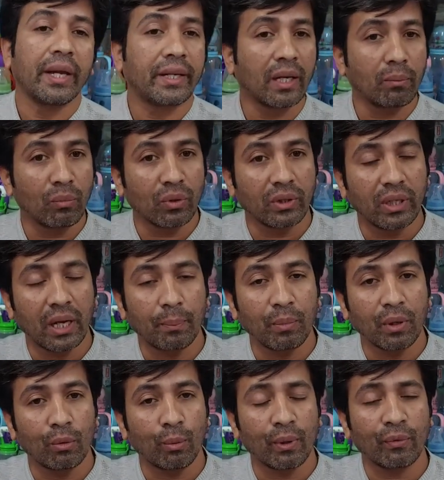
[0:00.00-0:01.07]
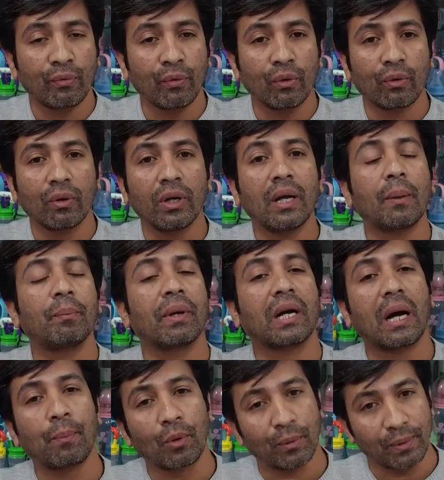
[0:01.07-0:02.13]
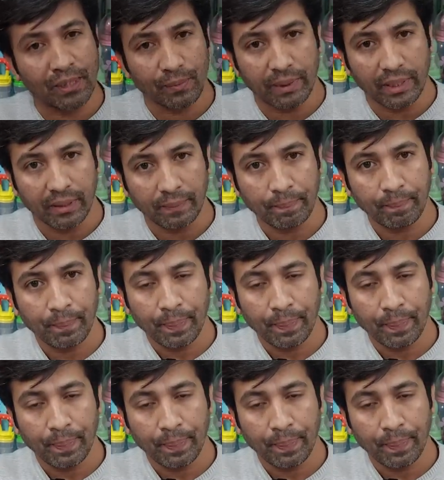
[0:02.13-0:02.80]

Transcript: এটার মধ্যে আপনার ওভারফ্লো করলে আপনার কাপড় ভিজবে না